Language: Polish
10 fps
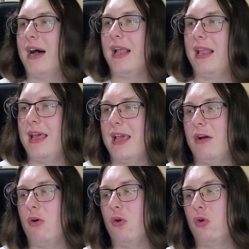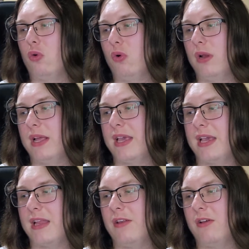Ale
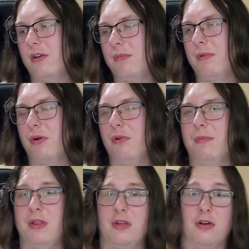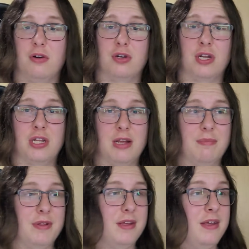ogólnie, no mogło być gorzej.
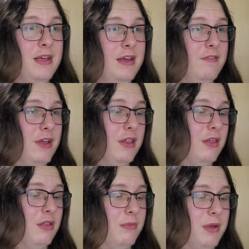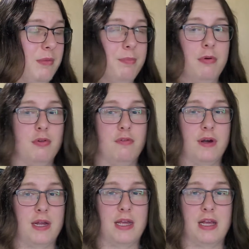Jakby weźcie sobie pod
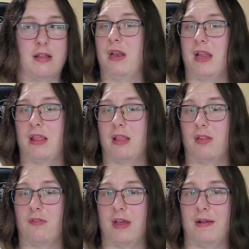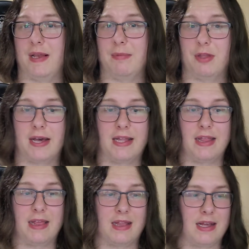uwagę, jak recenzowałem Lemon
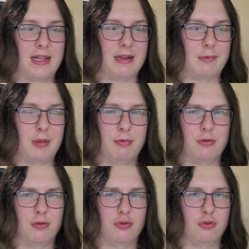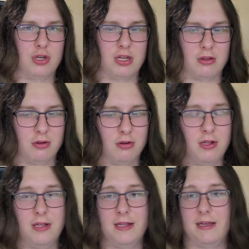HDZ, tak, gdzie było to sztuczne, to
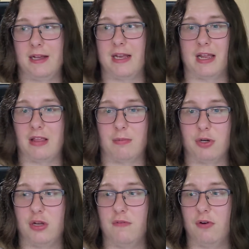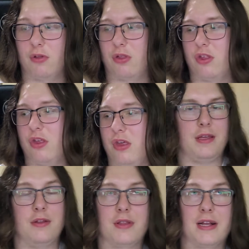granic
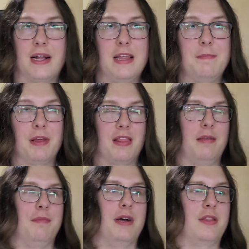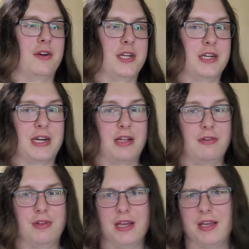możliwości. I no taka lipa z tym była troszeczkę, a
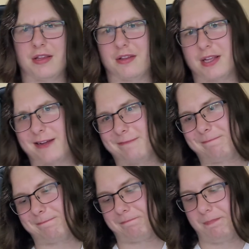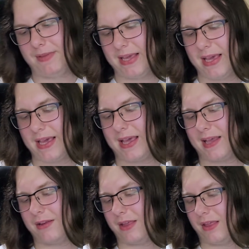tutaj no tak
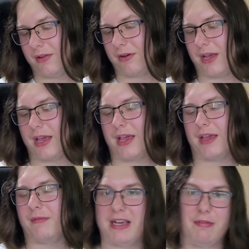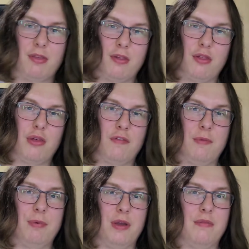nie, no, jest okej. Okay. Jak coś, to się
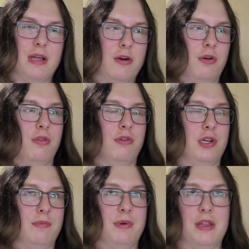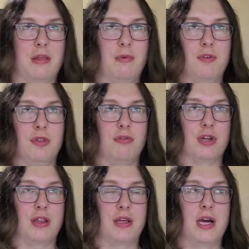wypowiem na końcu, czy będzie mi
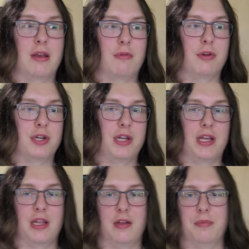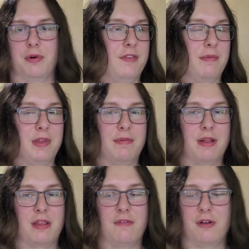wysuszać gardło, czy nie, no bo w tym
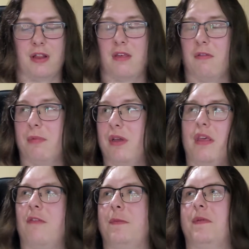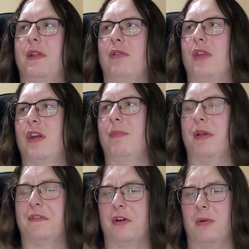temacie wolę się wypowiedzieć. W przypadku tego
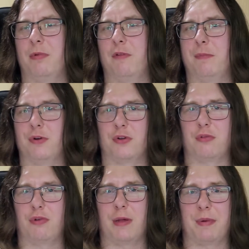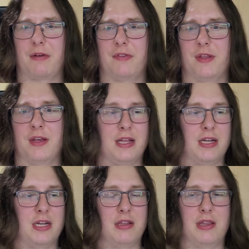pierwszego było w porządku, naprawdę,
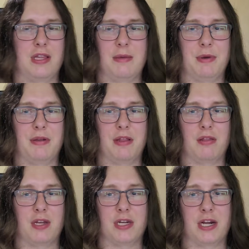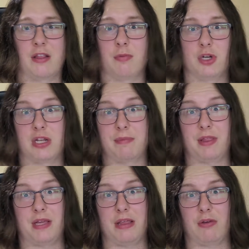także nie miałem na co narzekać. Może tam
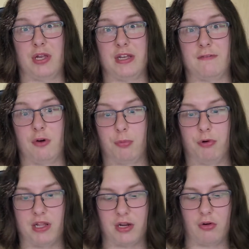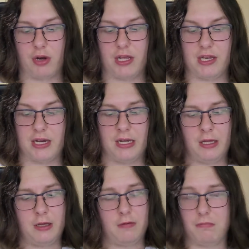jest nieco inna formuła tego Reina,
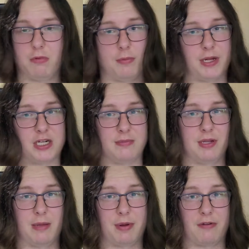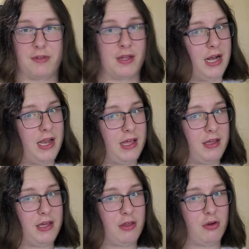zobaczymy, naprawdę. Ale
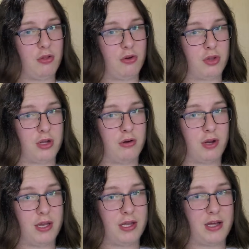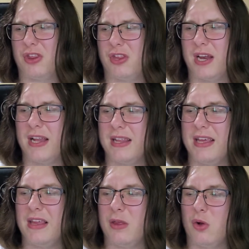jeśli chodzi o tego Reina,
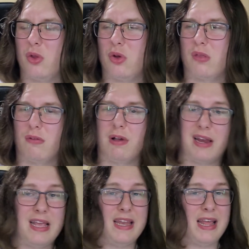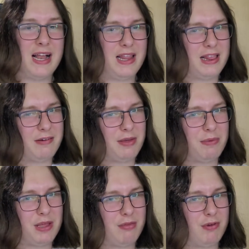średni, jeśli chodzi o zwykłe Reiny, ale całkiem
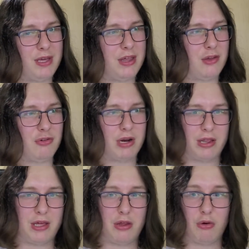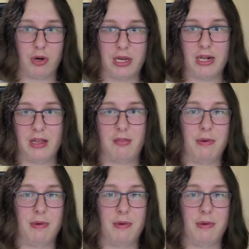niezły, jeśli szukacie jakichś oryginalnych